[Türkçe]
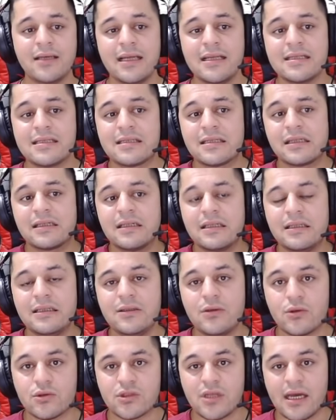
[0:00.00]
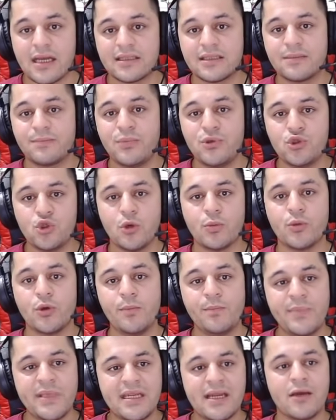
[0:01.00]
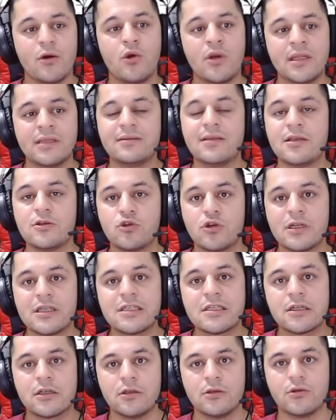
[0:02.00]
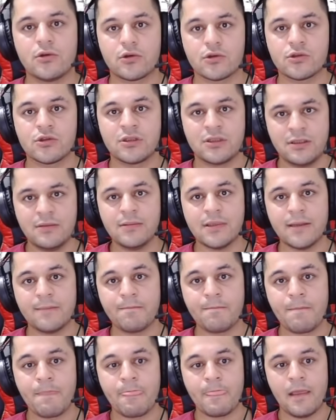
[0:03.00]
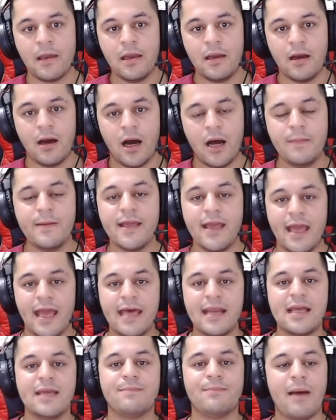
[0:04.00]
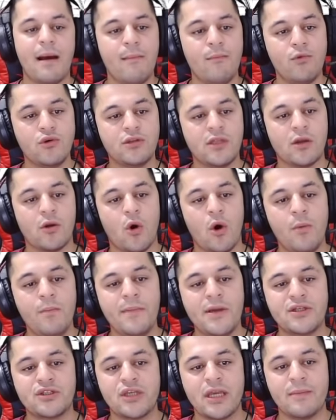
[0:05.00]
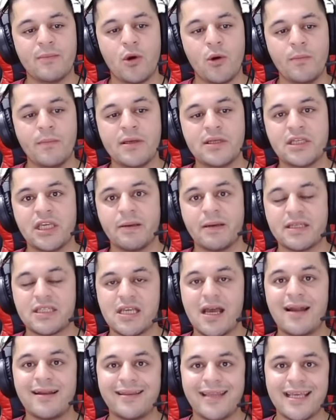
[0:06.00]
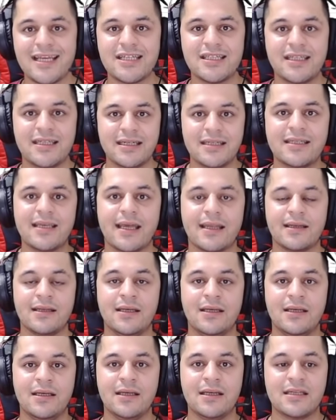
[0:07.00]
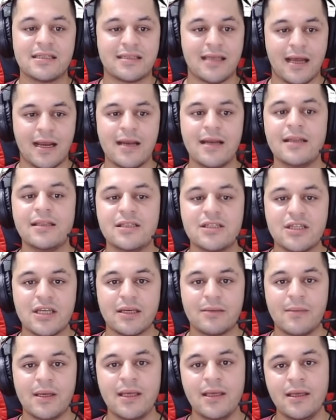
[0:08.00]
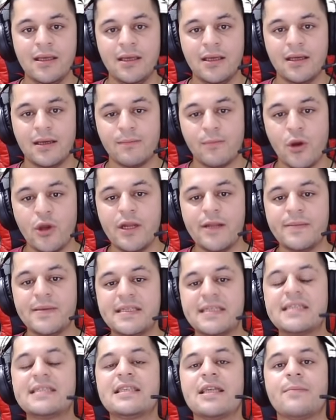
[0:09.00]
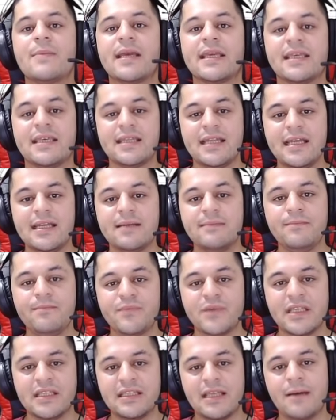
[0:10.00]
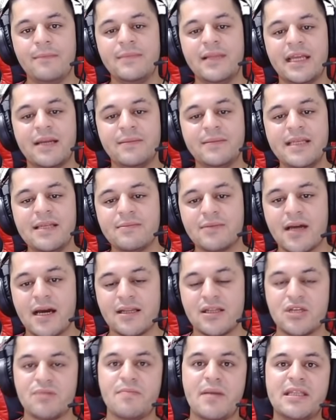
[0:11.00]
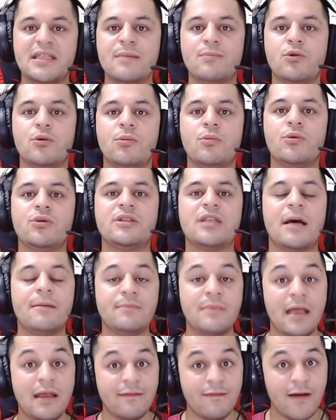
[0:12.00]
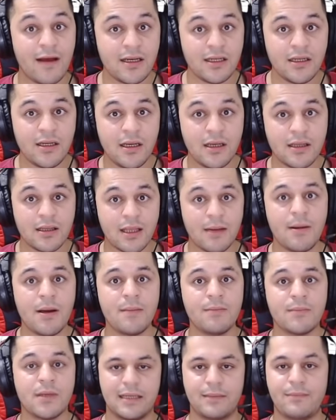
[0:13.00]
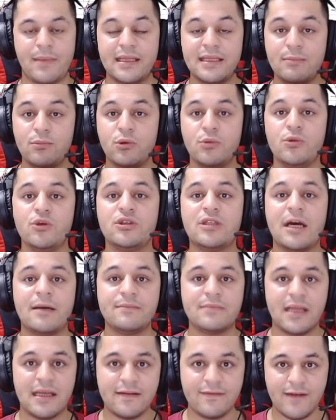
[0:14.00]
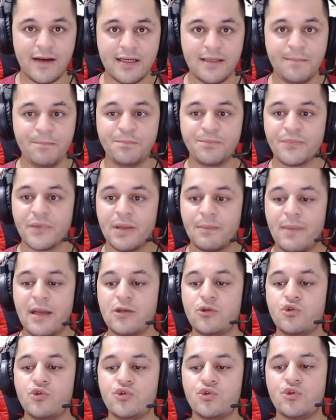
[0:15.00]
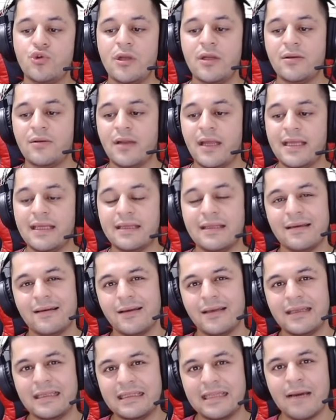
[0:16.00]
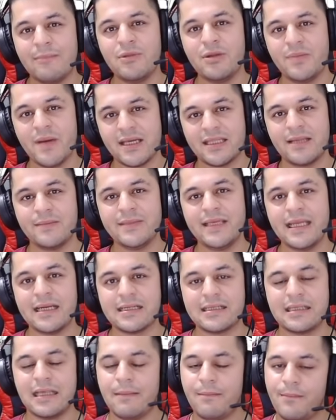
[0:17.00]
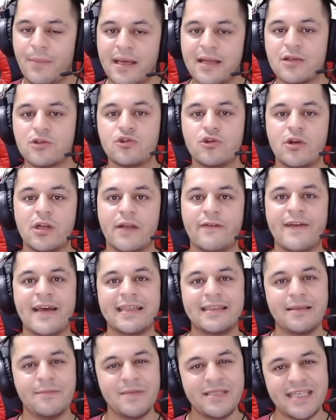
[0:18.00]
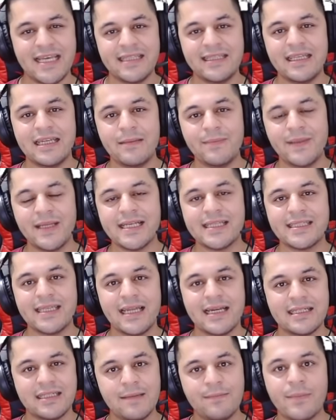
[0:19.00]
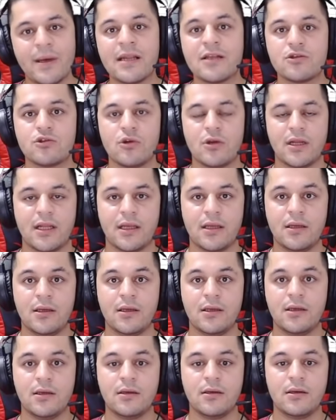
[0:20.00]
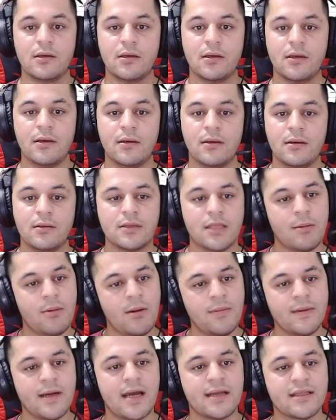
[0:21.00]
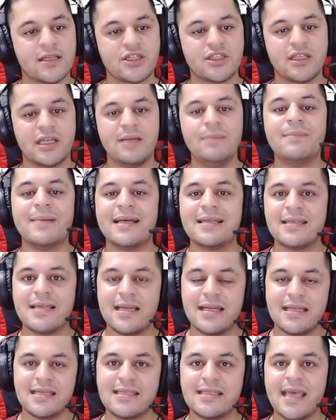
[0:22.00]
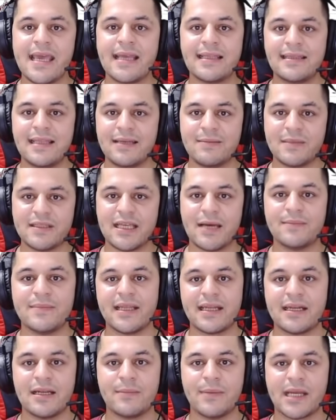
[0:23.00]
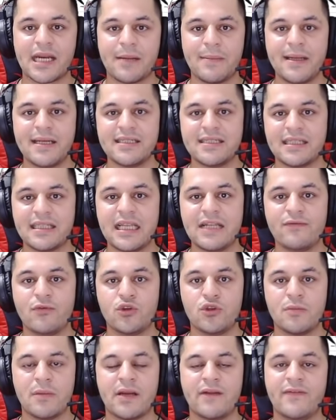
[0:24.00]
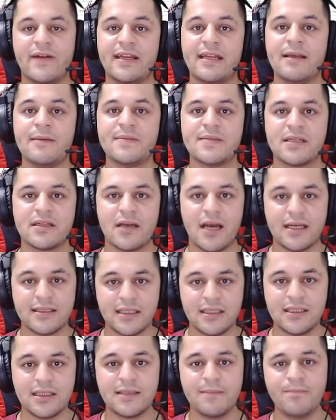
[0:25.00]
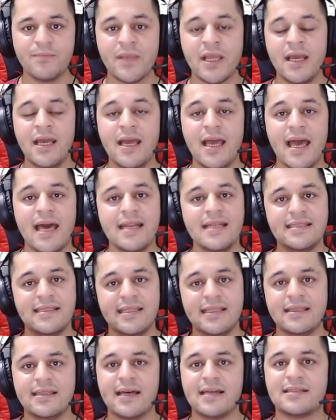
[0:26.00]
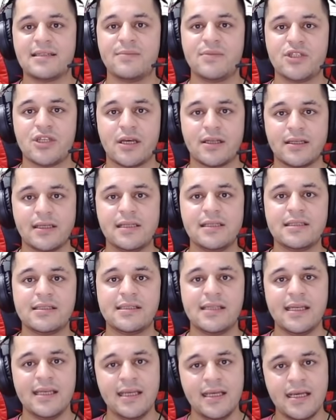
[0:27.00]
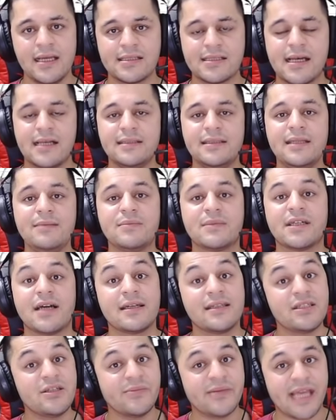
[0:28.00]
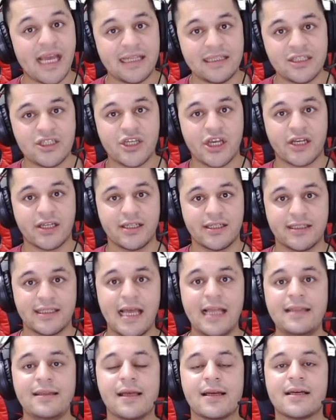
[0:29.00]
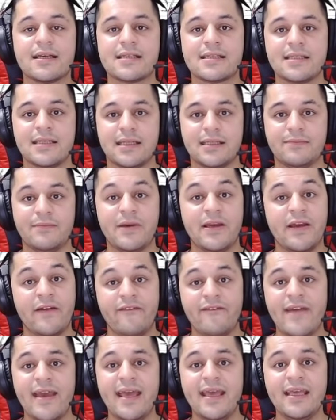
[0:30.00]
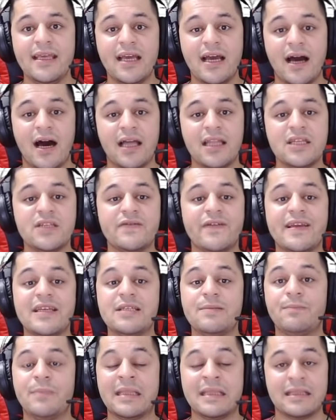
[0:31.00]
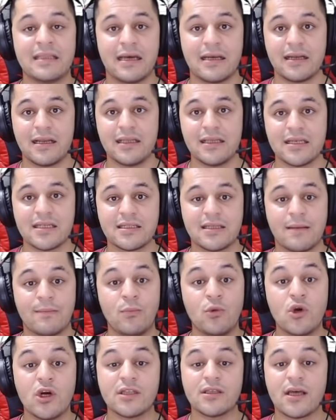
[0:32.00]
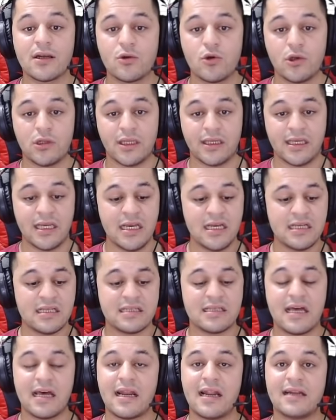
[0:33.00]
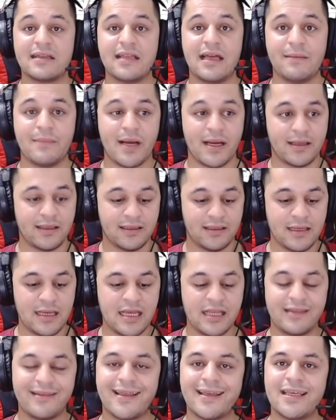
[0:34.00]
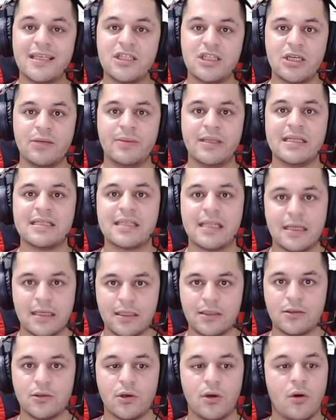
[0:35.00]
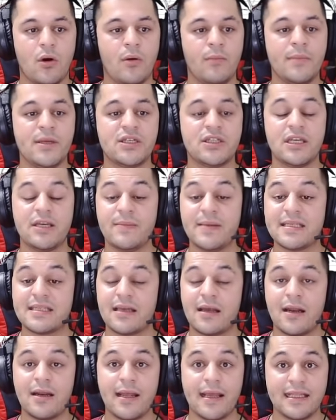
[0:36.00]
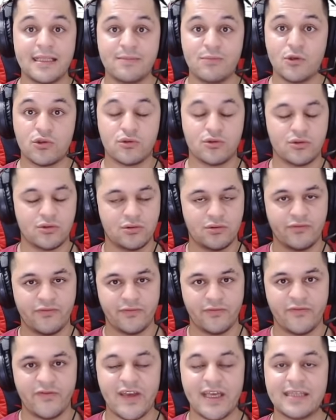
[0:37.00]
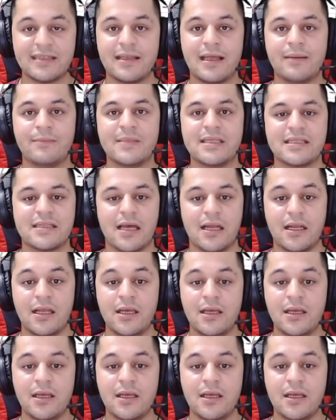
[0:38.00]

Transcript: hani sıkılıyoruz. Artık bir jobu bir ay oynadıktan sonra sıkılıyoruz. Değil mi? Abi her ay ben buradan 15 GB 15 GB char değiştirirken zarar edeceğime böyle bir sisteme girerim. İtemlerim derim kardeşim bende bu bu itemler var. Tamam mı? Bende bu bu itemler var. Ben şu şöyle itemli bir adam gelirse bana söyle. Veyahut da bir STR pres gelirse bana söyle. Tamam kardeşlerim ben senin listeye eklerim itemlerle beraber. İşte telefon numara falan hepsini kayda alırım. Eğer istediğin tarzda bir çar gelirse sana derim ki kardeşim geldi çar. Gel takaslayalım. Ve alışveriş bitti arkadaşlar. Bu kadar kolay. Zarardan bak nakit cebinizde kalıyor. 15 GB zarar etmiyorsunuz. Fiyatlar misal.